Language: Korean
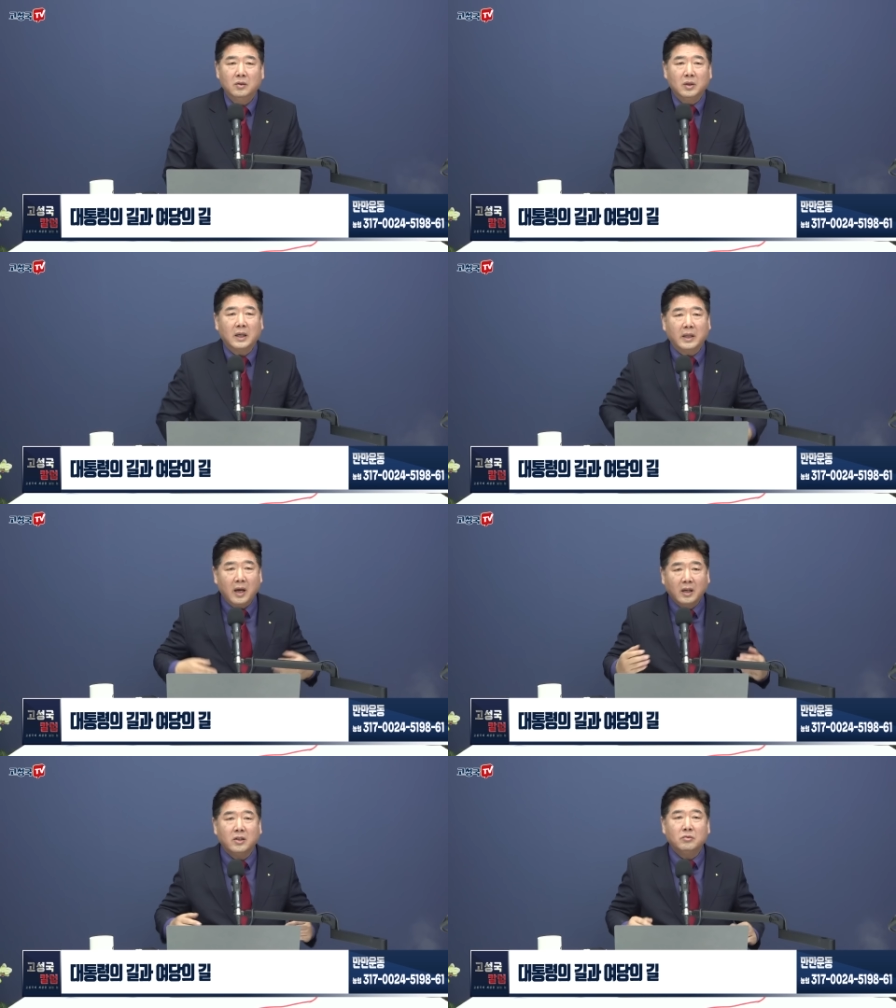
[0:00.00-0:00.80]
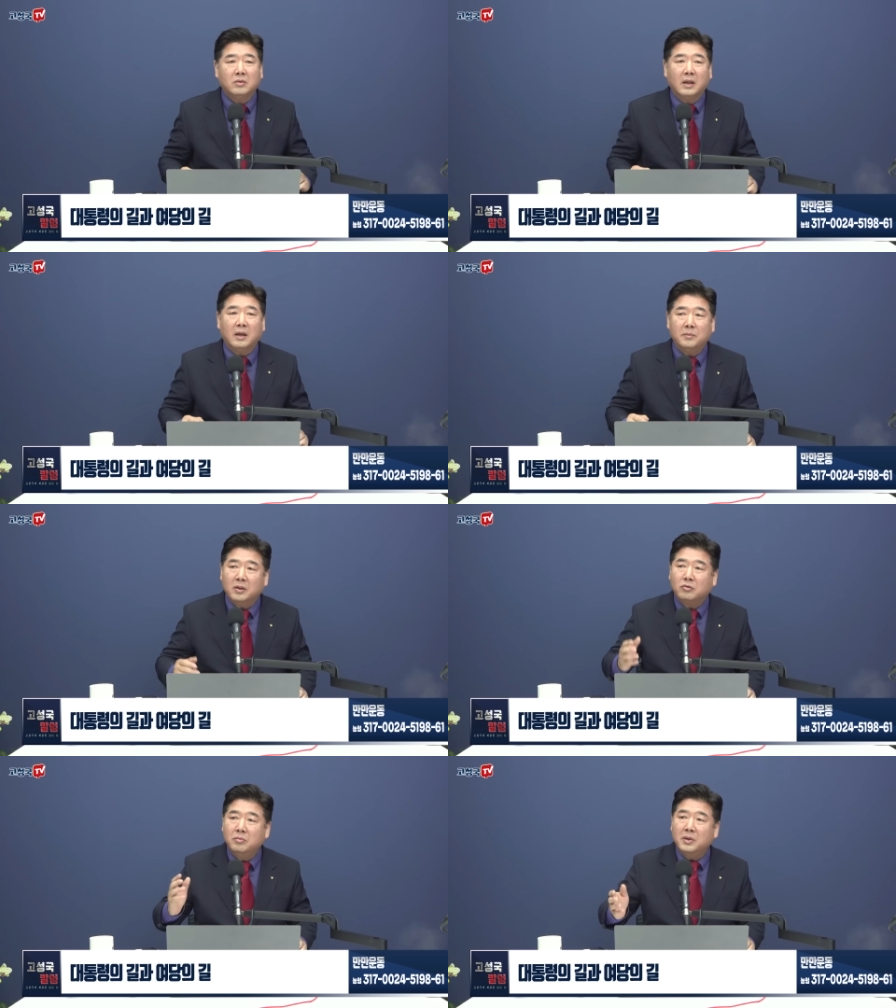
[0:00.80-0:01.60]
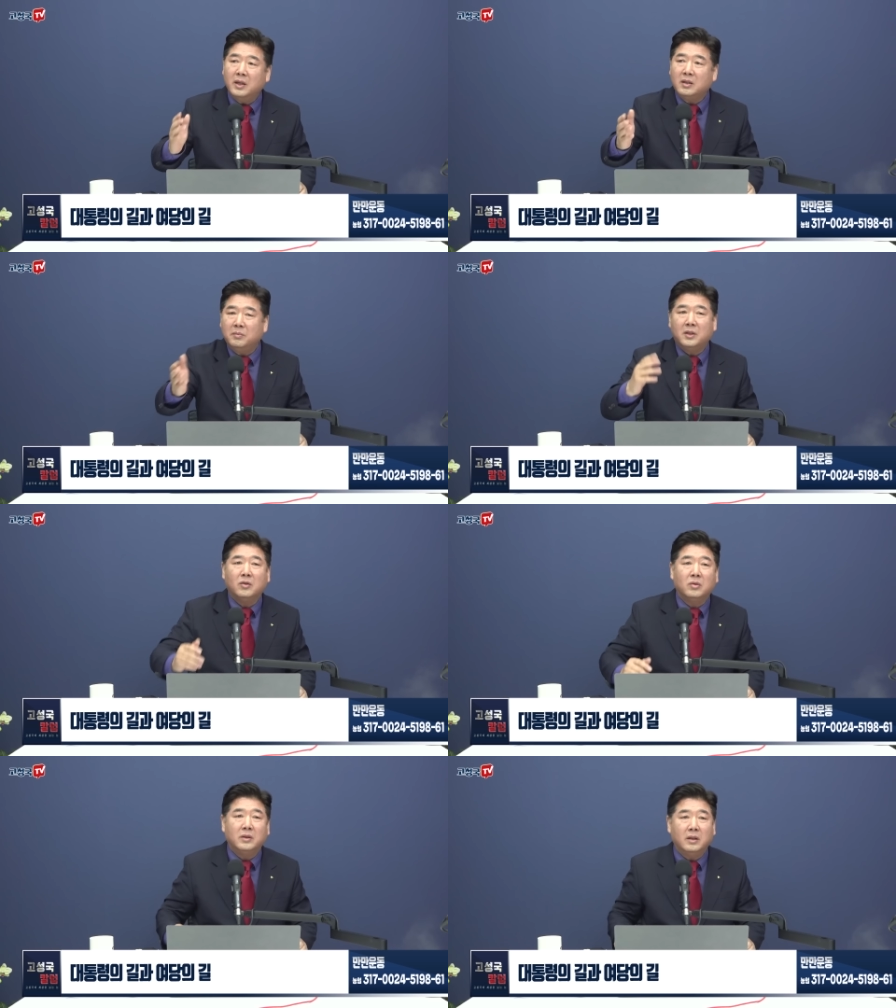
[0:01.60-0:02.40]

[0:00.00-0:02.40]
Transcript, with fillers: 우리가 내각제 국가라면 국민의힘이 집권